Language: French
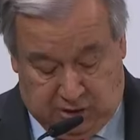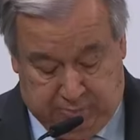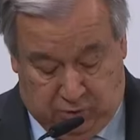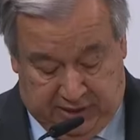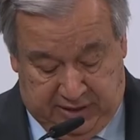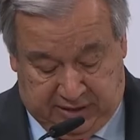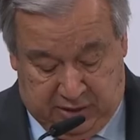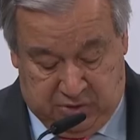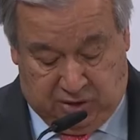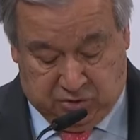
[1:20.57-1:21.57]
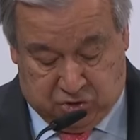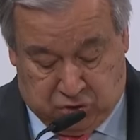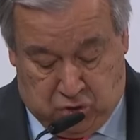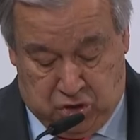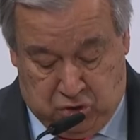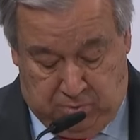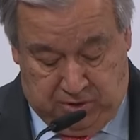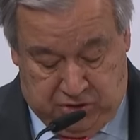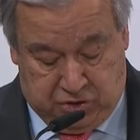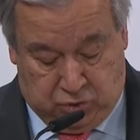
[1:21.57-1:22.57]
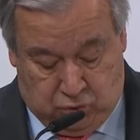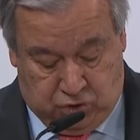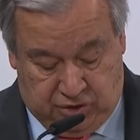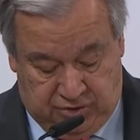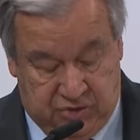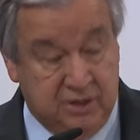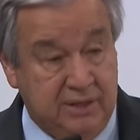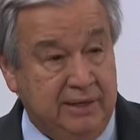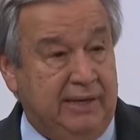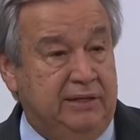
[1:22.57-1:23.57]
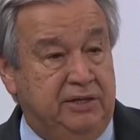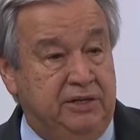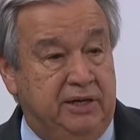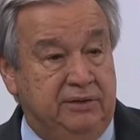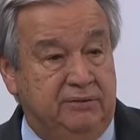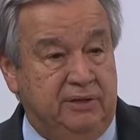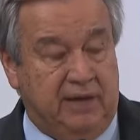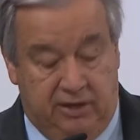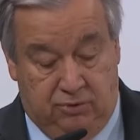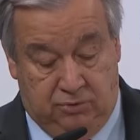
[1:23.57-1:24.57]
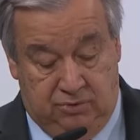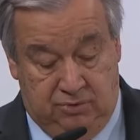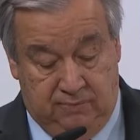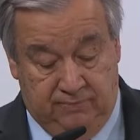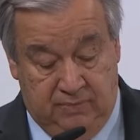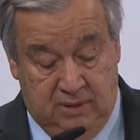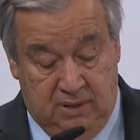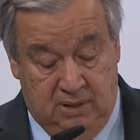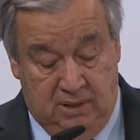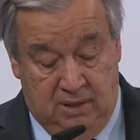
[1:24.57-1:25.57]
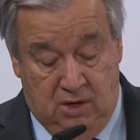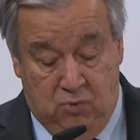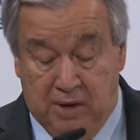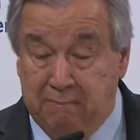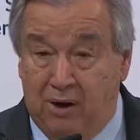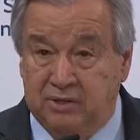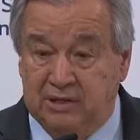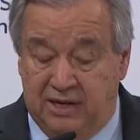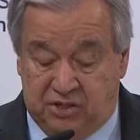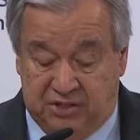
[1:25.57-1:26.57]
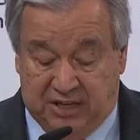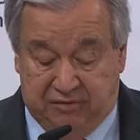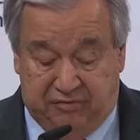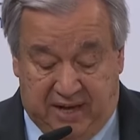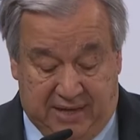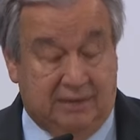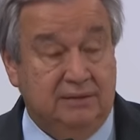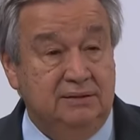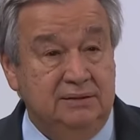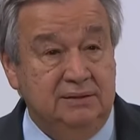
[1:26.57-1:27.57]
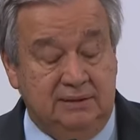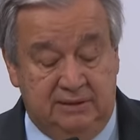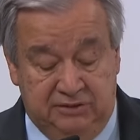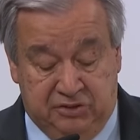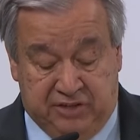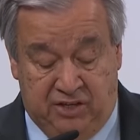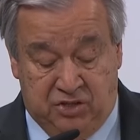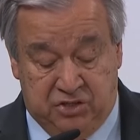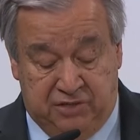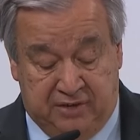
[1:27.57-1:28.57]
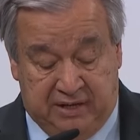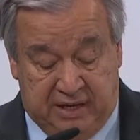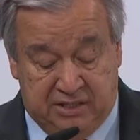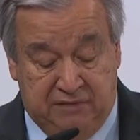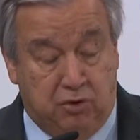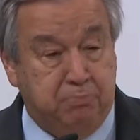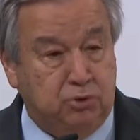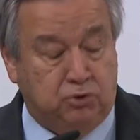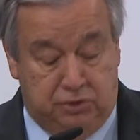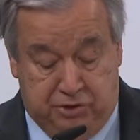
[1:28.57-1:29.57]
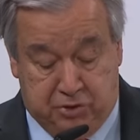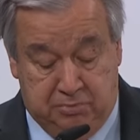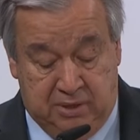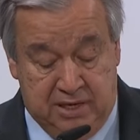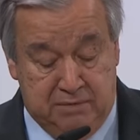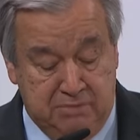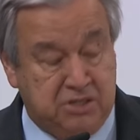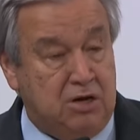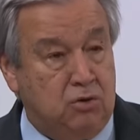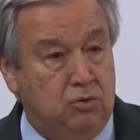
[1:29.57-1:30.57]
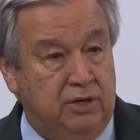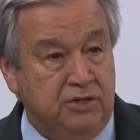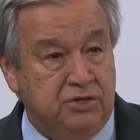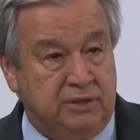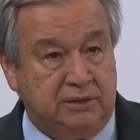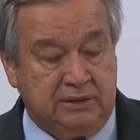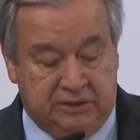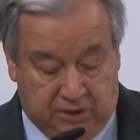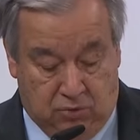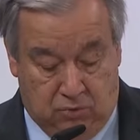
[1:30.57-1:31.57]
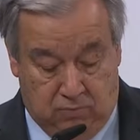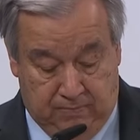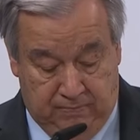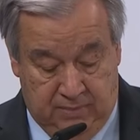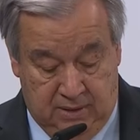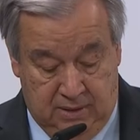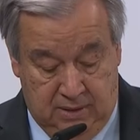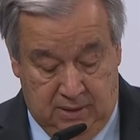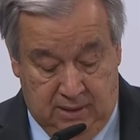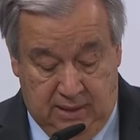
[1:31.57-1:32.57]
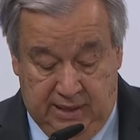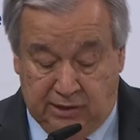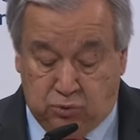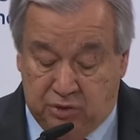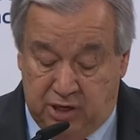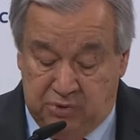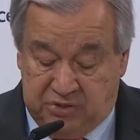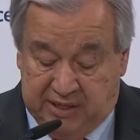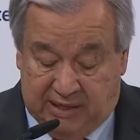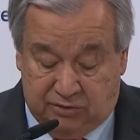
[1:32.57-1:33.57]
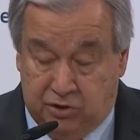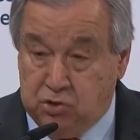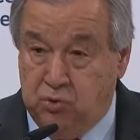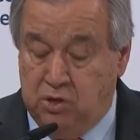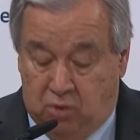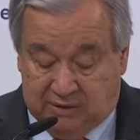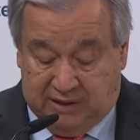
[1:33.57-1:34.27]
conduire au chaos. Les relations de pouvoir vagues augmentent les risques d'opportunisme agressif et de mésinterprétation. Actuellement, nous voyons des pays agir à leur guise, sans aucune responsabilité.